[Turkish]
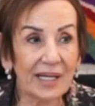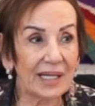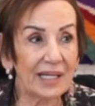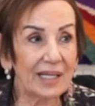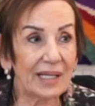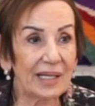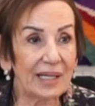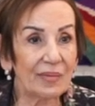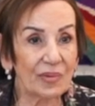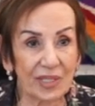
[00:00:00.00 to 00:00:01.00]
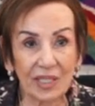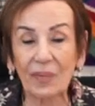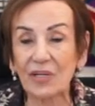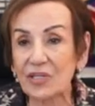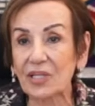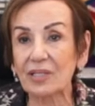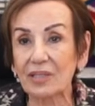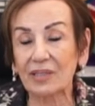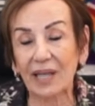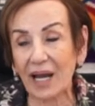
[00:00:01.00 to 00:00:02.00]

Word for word: Ee, bu sene başarılı,